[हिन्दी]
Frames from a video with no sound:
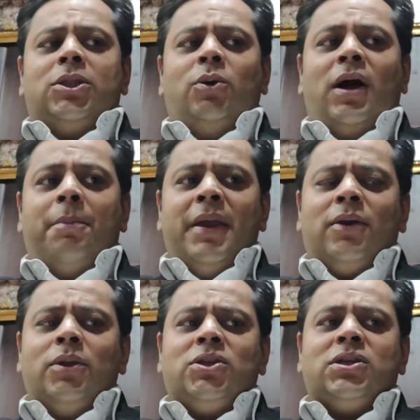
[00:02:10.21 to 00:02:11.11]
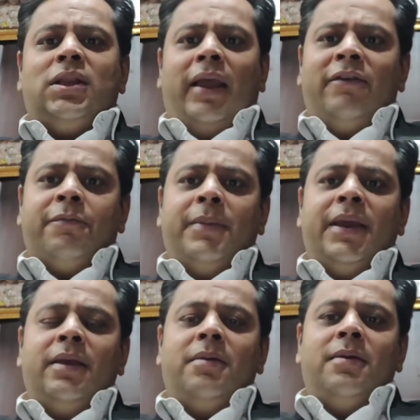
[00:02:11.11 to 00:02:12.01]
तो हमें कुछ लाइफ
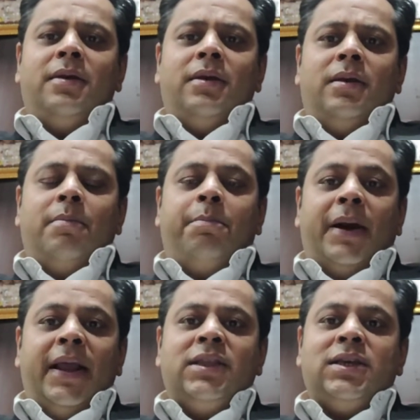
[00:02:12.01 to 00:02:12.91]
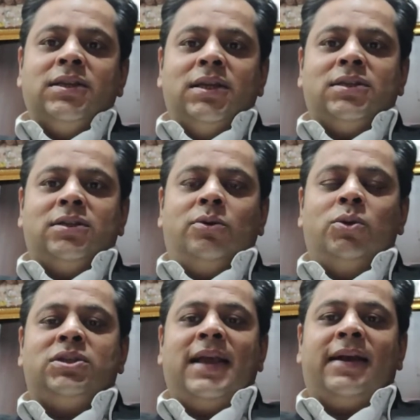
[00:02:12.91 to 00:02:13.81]
में बड़े चेंजेस
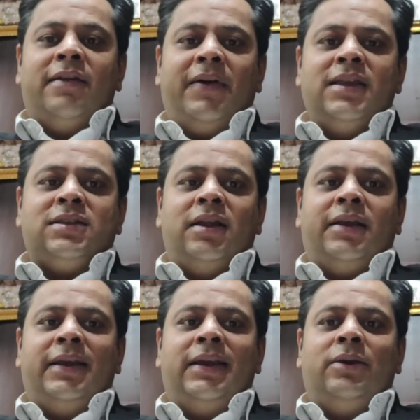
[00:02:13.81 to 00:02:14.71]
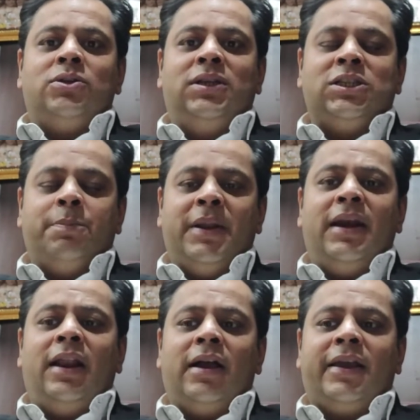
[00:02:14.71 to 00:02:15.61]
कुछ सेक्रीफाइस करके कुछ
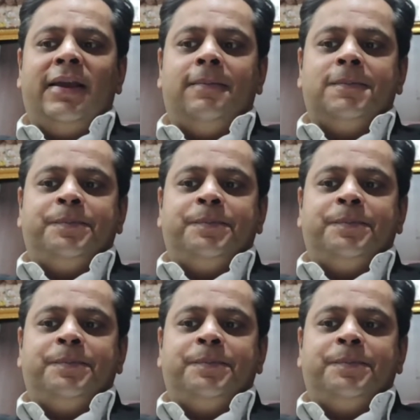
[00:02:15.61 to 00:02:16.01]
डिसिप्लिन ला के